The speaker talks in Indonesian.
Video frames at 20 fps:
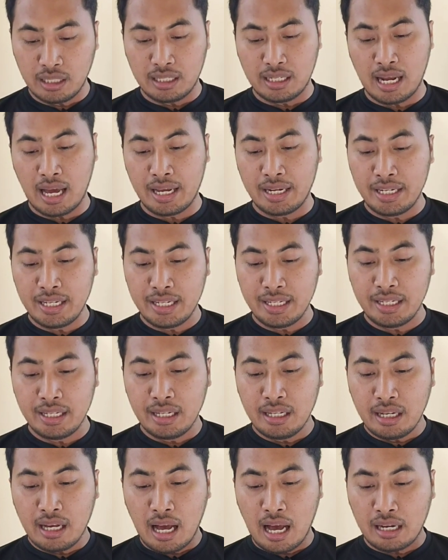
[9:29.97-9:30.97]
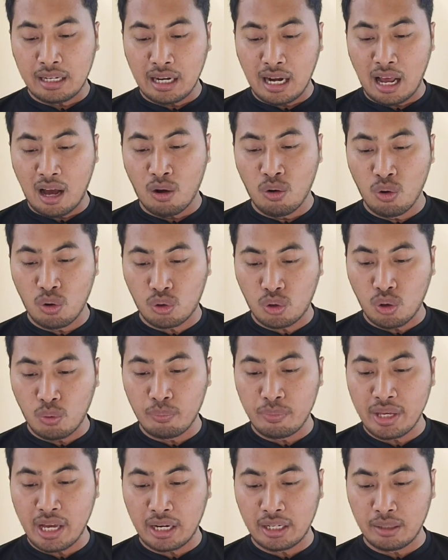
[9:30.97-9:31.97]
Nah, ini adalah hukum
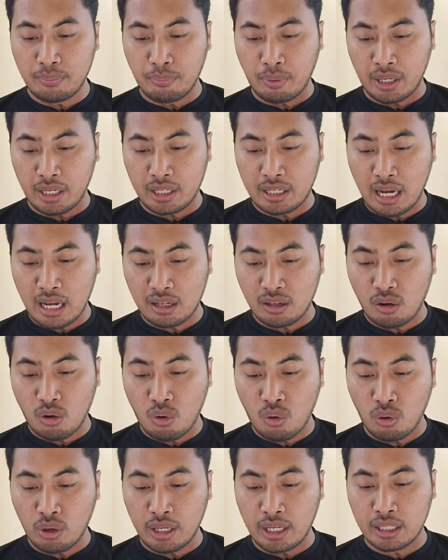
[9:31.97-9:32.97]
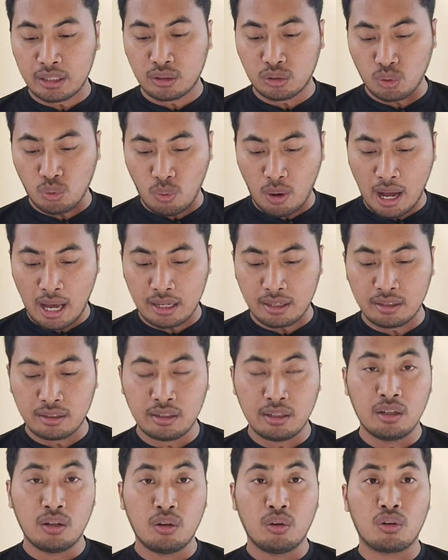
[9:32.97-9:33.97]
yang diberikan oleh Tuhan
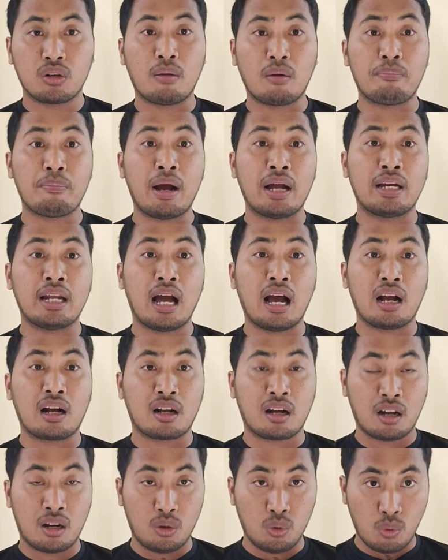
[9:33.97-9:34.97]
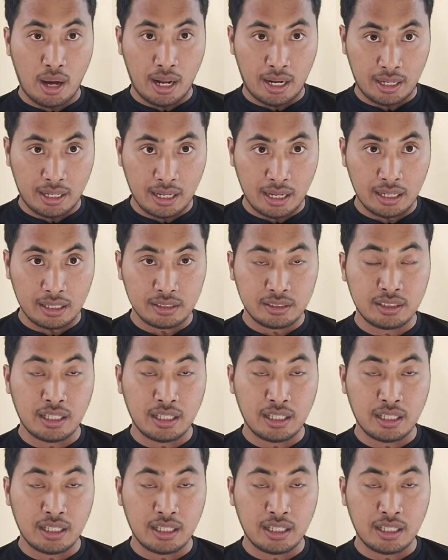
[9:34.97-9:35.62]
kepada keluarga.